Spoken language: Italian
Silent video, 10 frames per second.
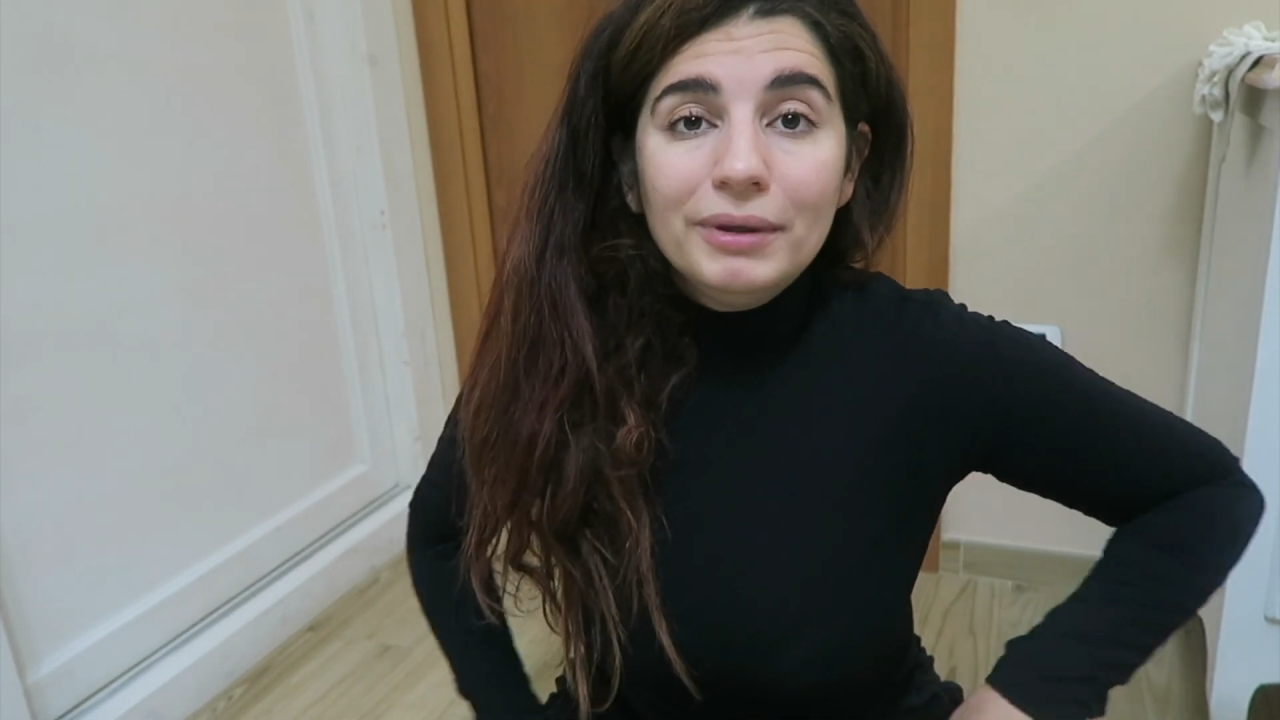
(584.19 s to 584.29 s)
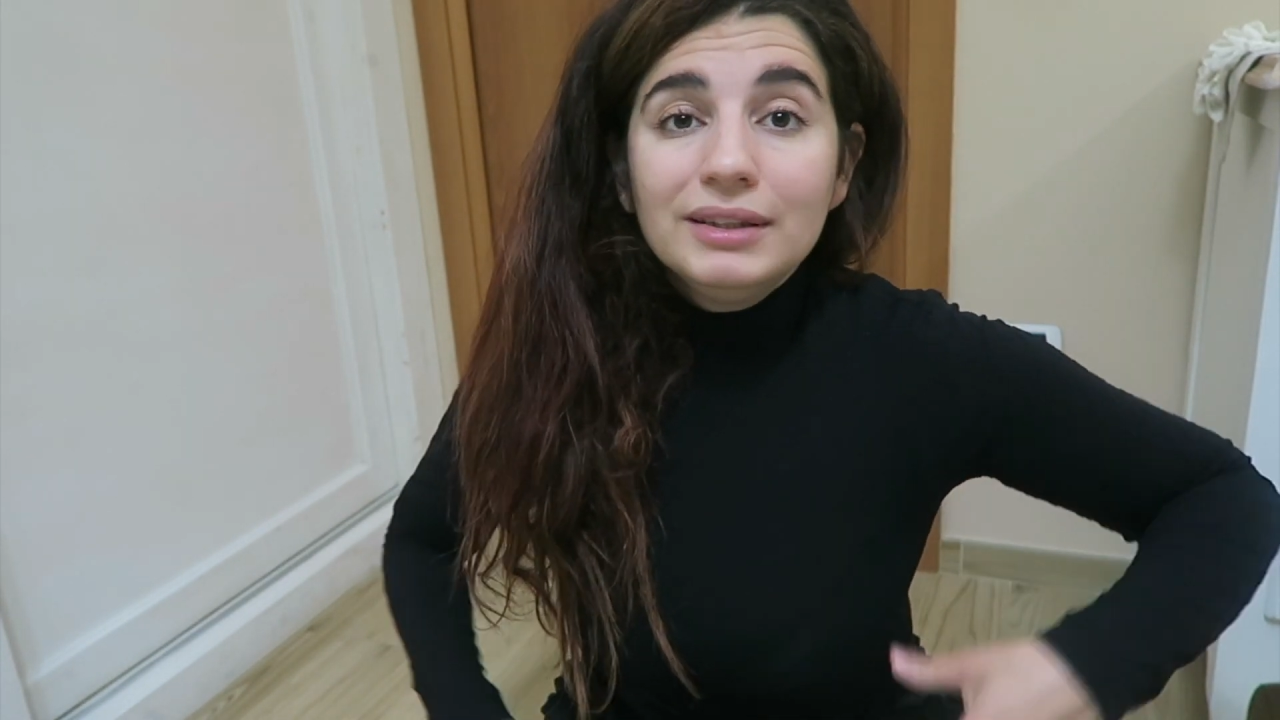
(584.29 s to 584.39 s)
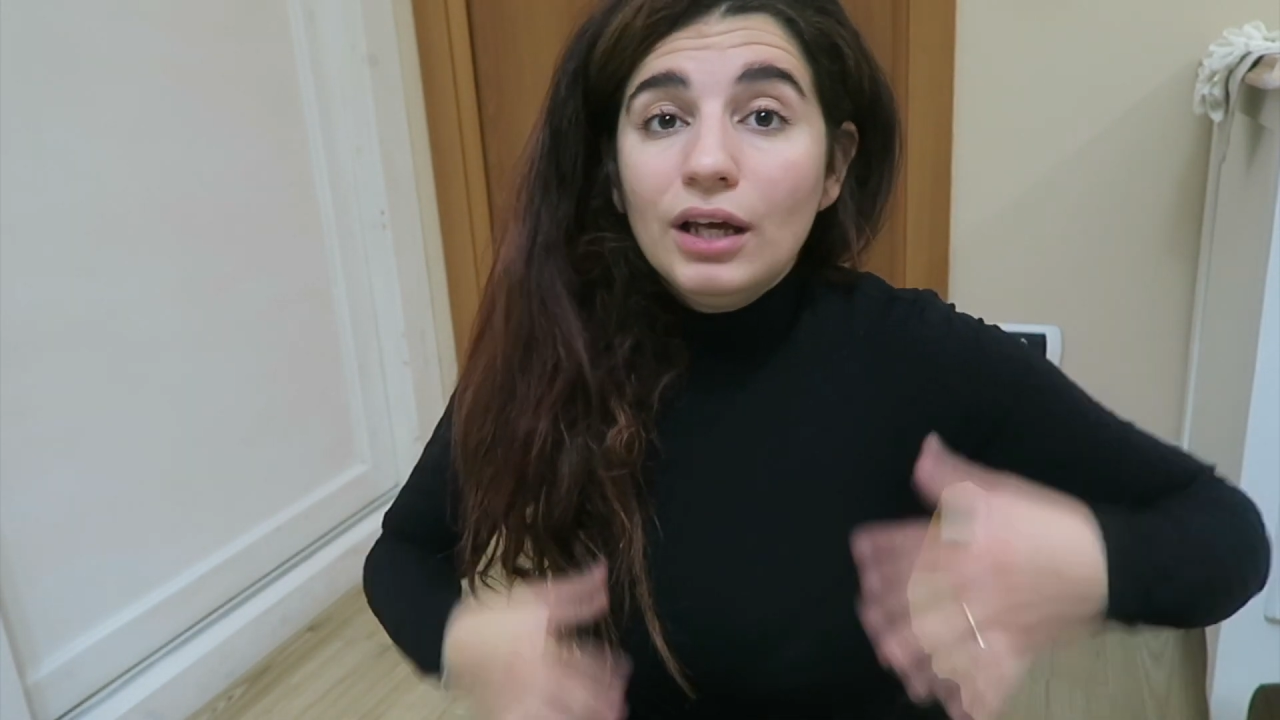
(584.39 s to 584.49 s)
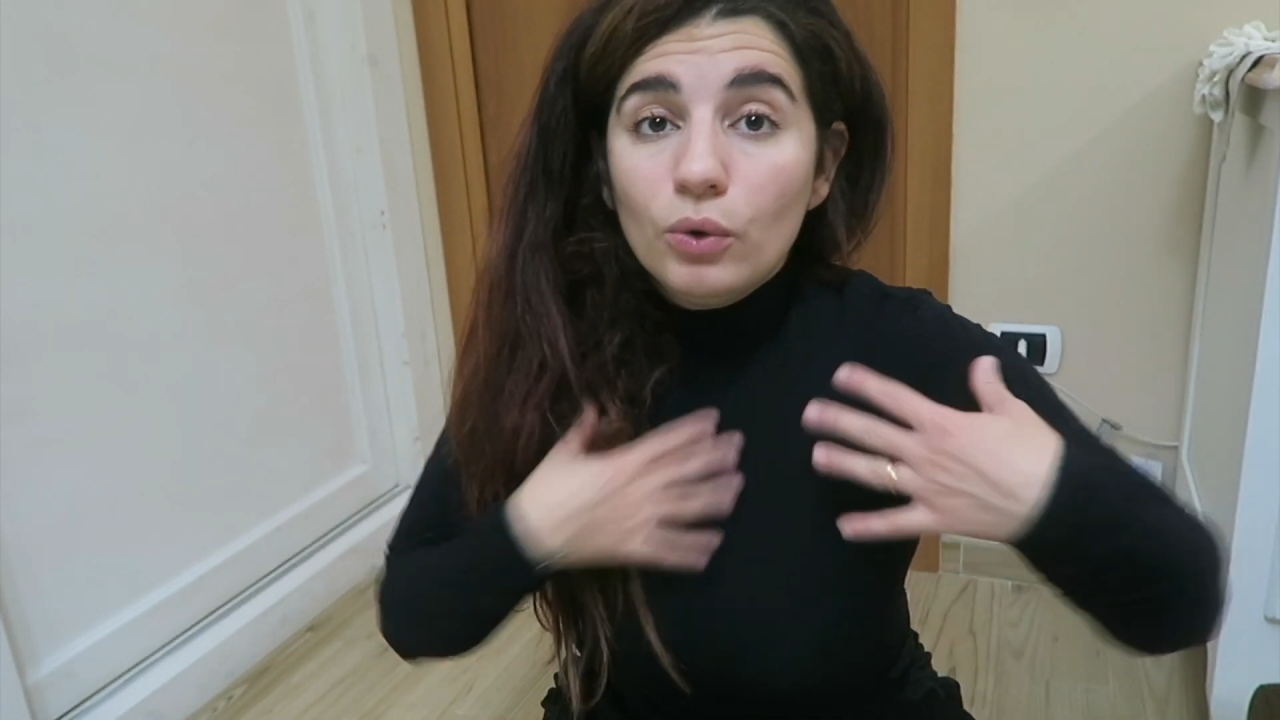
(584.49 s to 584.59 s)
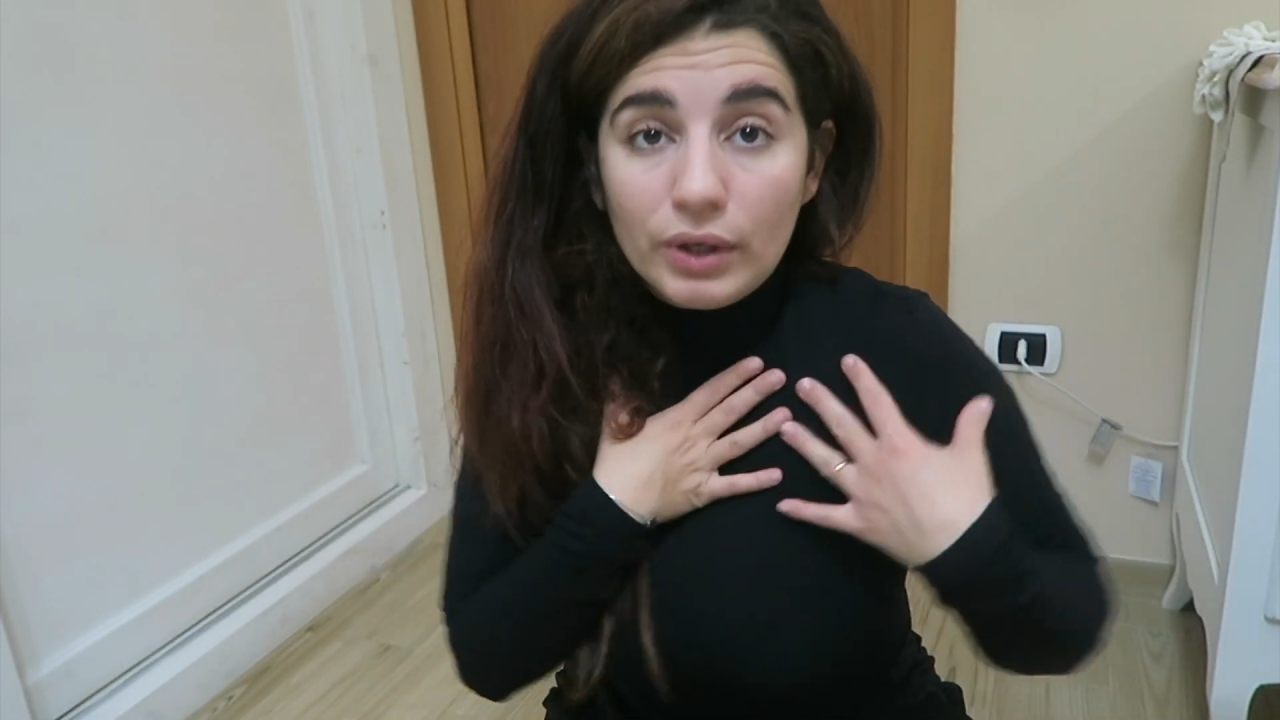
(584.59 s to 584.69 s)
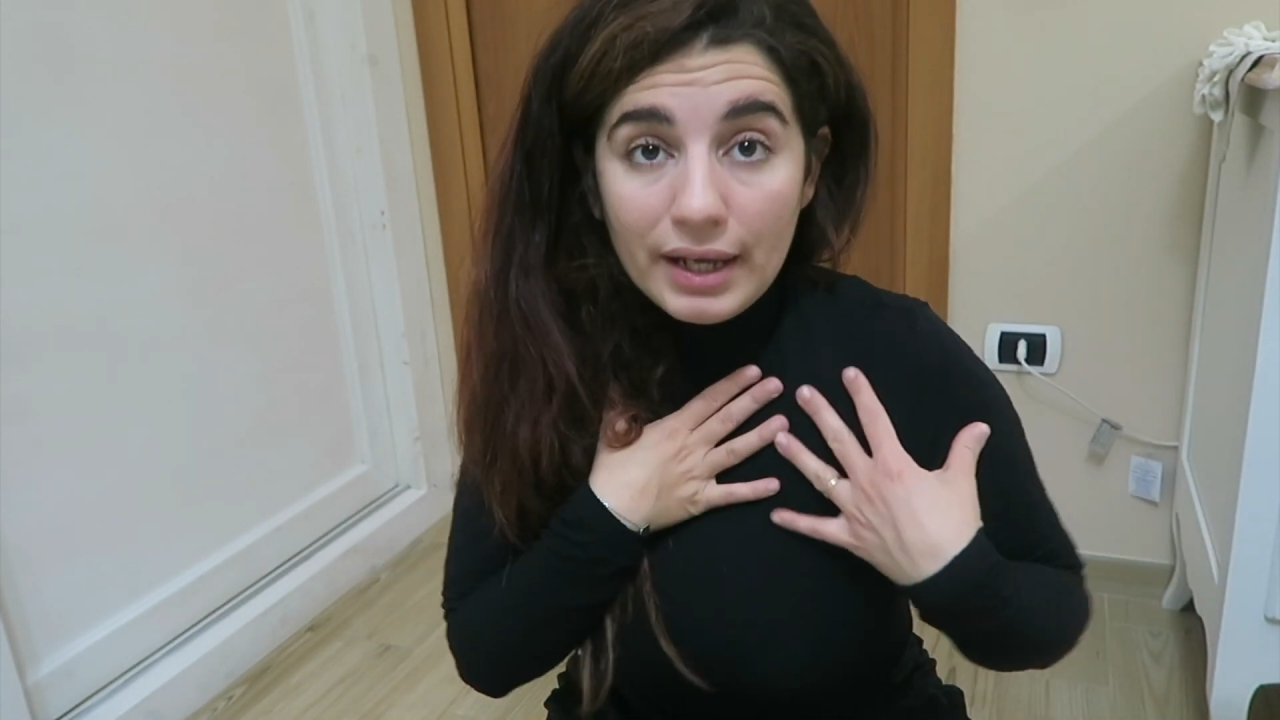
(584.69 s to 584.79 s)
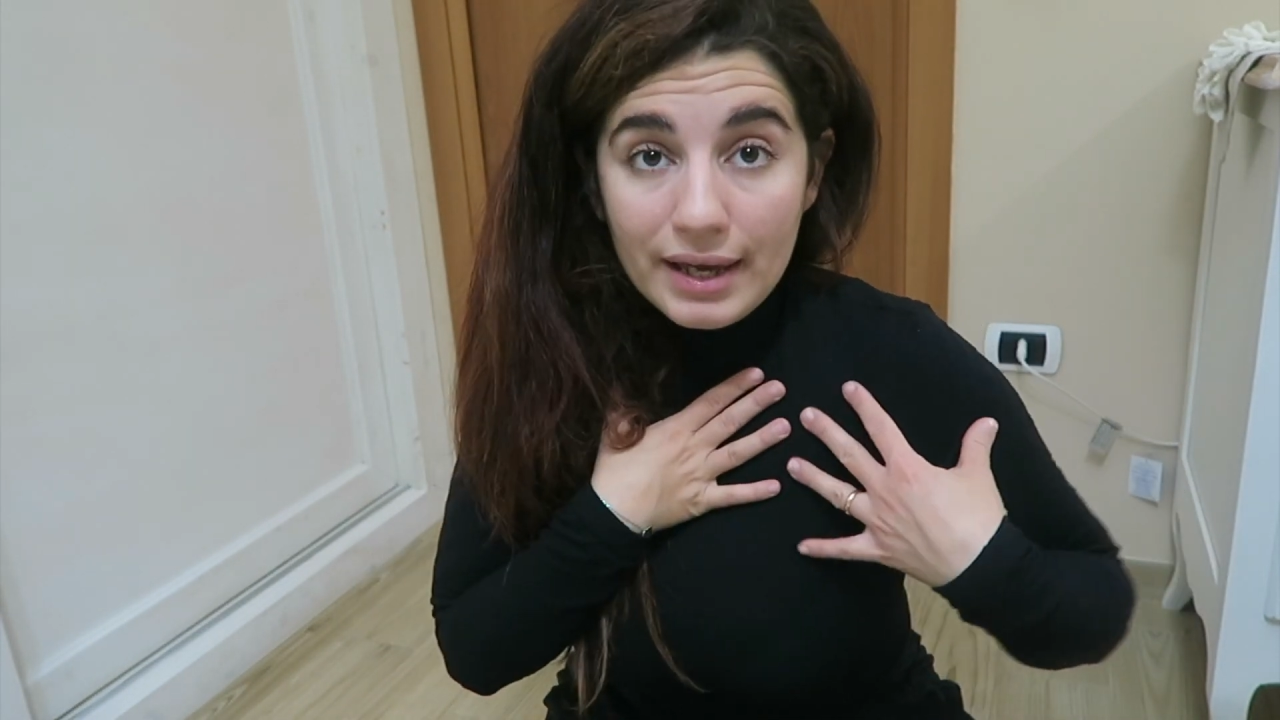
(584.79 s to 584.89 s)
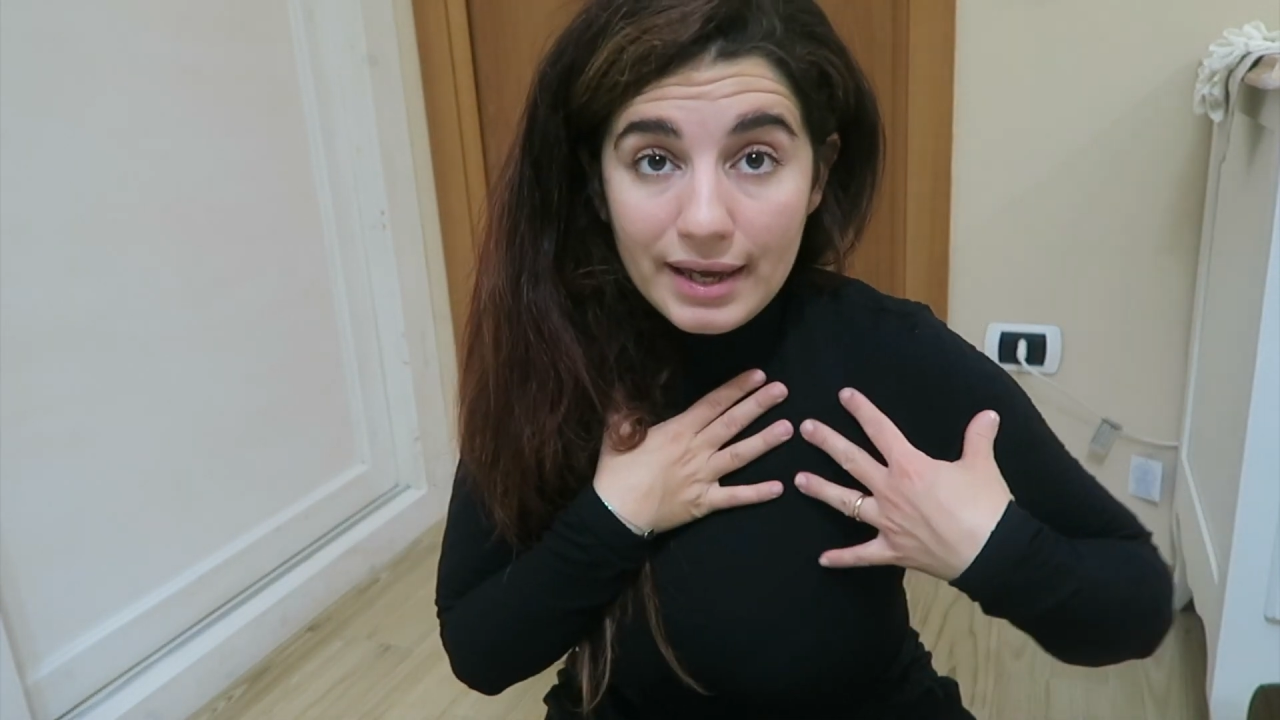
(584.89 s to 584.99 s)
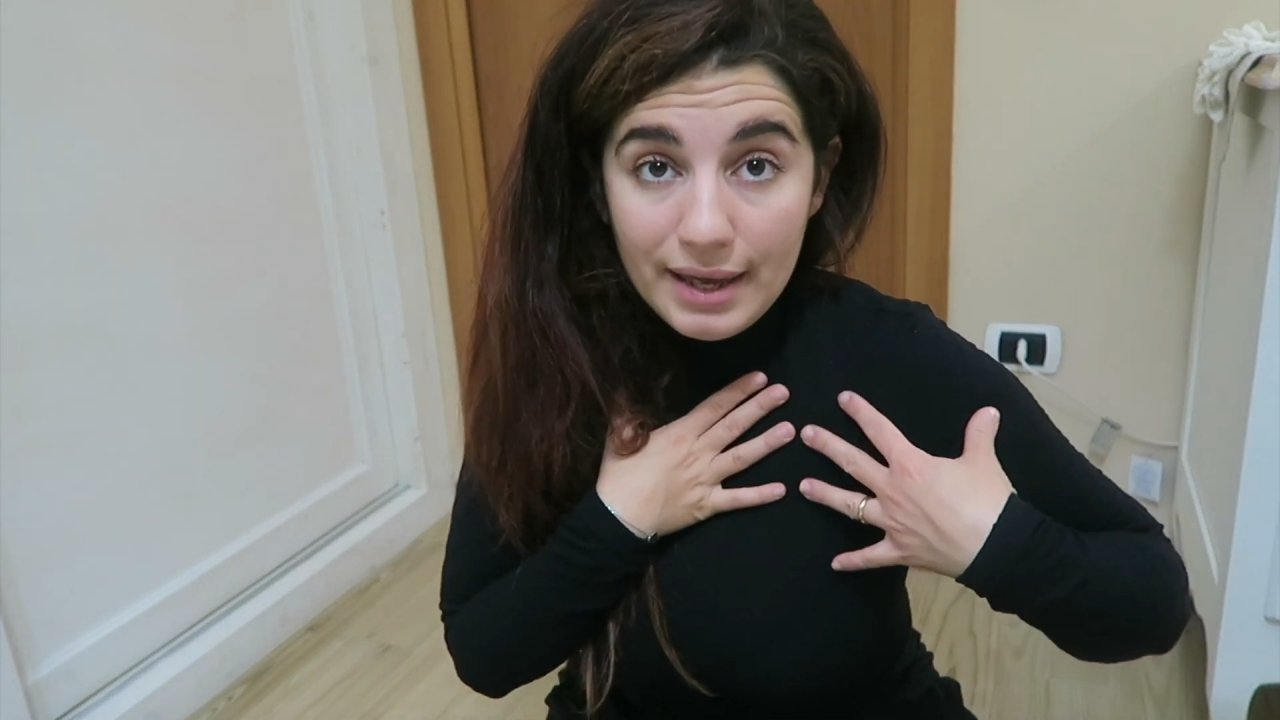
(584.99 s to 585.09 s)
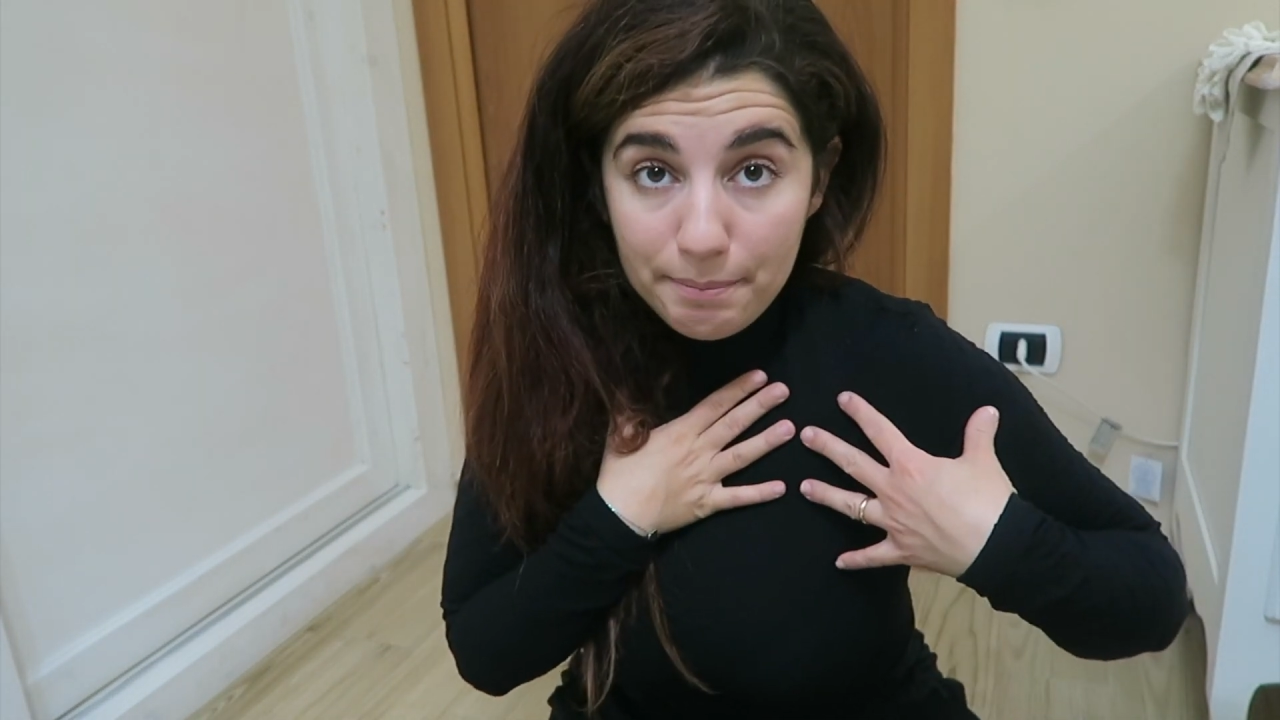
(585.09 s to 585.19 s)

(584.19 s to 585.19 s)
pantalone